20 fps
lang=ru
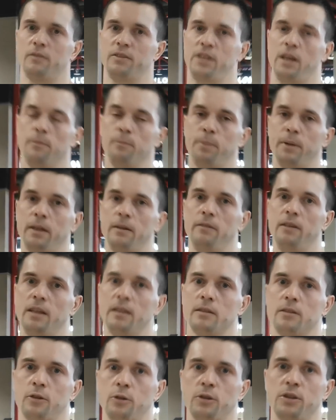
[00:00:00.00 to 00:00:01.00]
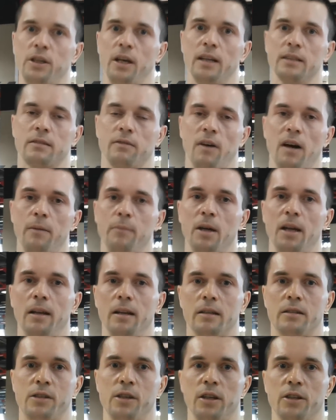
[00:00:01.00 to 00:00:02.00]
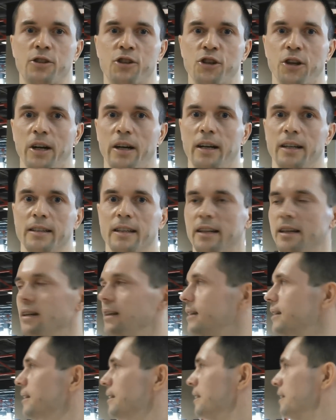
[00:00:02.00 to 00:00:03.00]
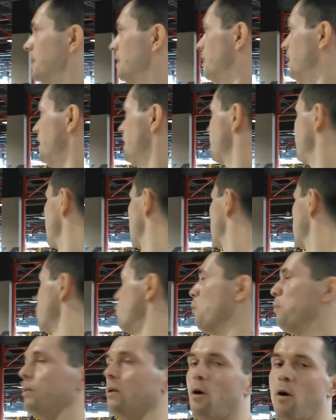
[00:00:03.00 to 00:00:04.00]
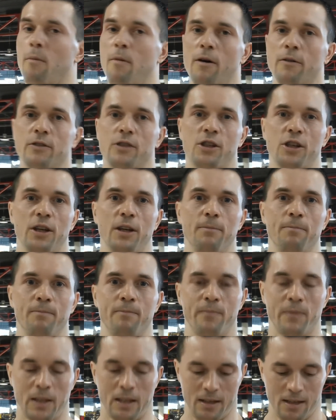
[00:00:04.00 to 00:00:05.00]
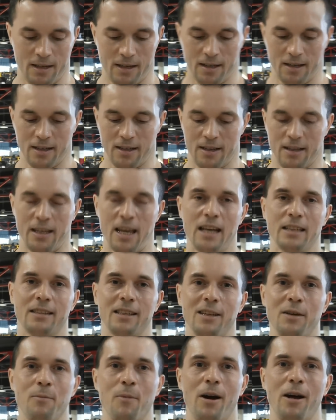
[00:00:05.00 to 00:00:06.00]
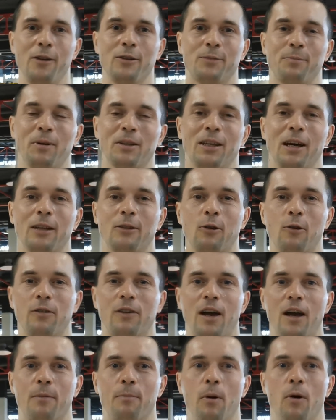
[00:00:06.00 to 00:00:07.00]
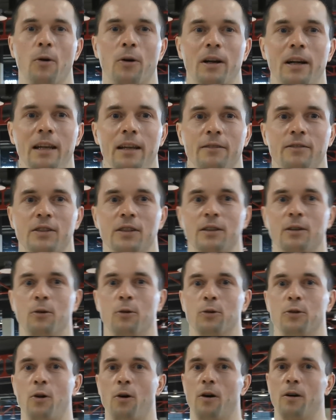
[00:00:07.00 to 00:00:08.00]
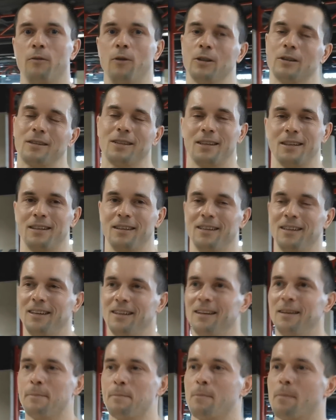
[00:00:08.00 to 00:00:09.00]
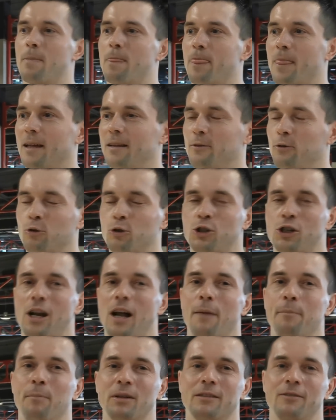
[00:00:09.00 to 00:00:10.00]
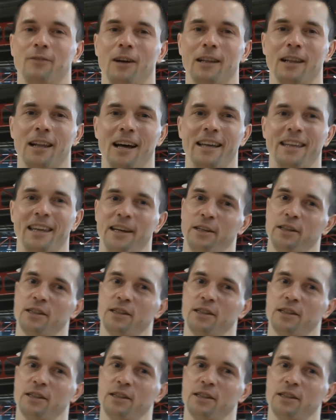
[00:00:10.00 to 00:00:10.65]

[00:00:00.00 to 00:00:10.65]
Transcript: Всем привет, друзья! С вами Алексей Шредер. Это клуб Ломов Джим. Я занимаюсь подготовкой к пауэрлифтингу, но вот душа позвала, я